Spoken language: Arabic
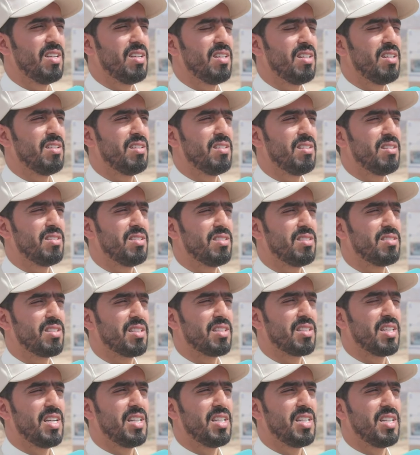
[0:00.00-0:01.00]
آه،
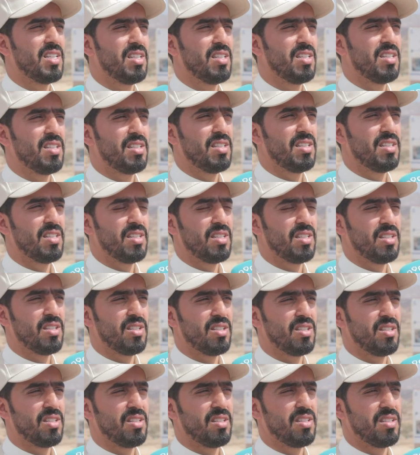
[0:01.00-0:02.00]
استطعنا أن
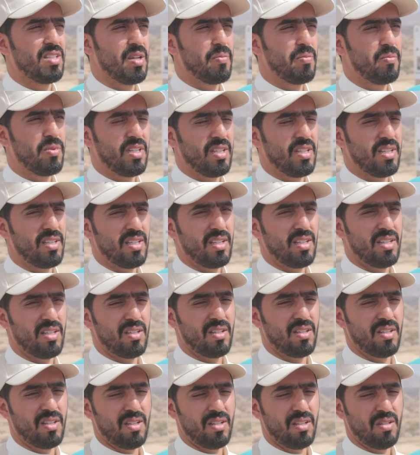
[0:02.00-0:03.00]
نبني
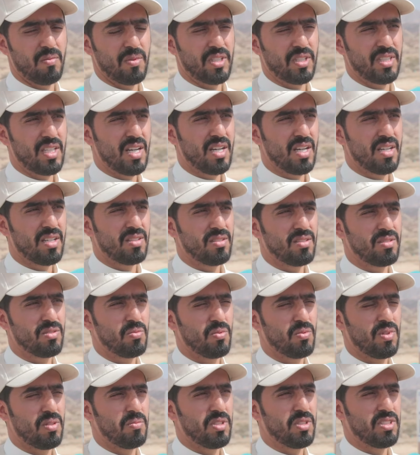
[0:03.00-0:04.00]
المدارس
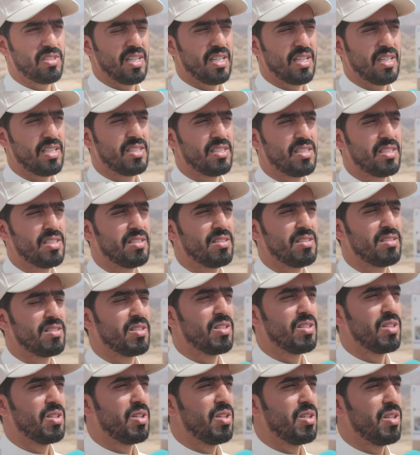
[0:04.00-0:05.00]
والمساجد
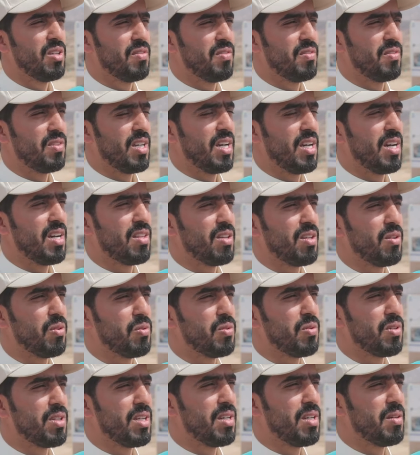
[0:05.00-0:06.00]
في هذه
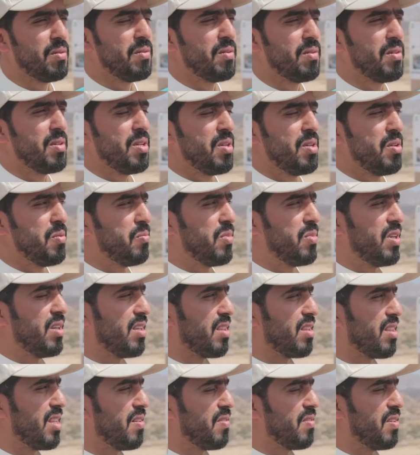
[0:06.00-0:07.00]
القرى
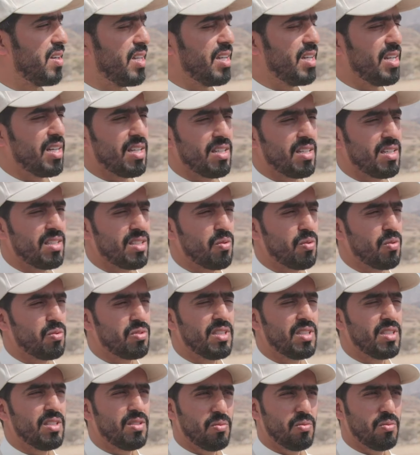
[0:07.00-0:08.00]
بالإضافة إلى
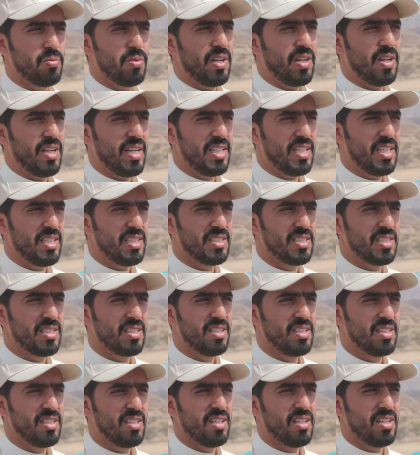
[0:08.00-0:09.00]
توزيع سبل العيش
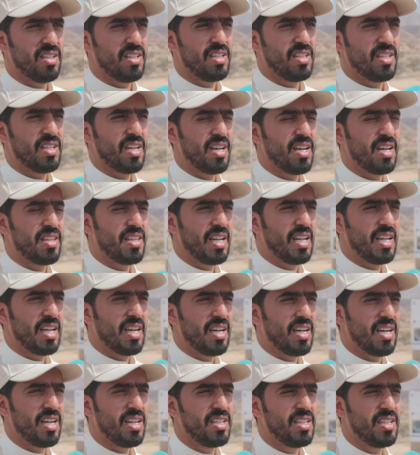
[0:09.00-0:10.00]
لهذه
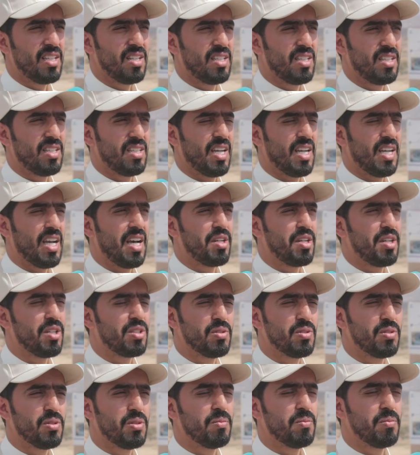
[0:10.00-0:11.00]
الأهالي
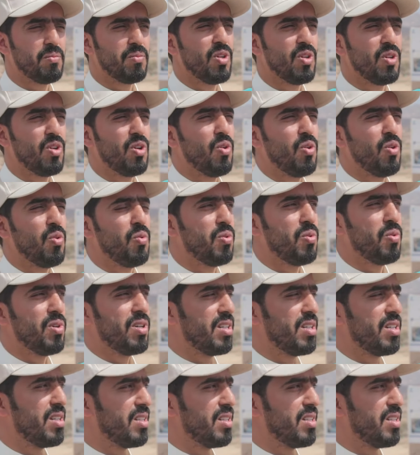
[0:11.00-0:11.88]
لإعانتهم و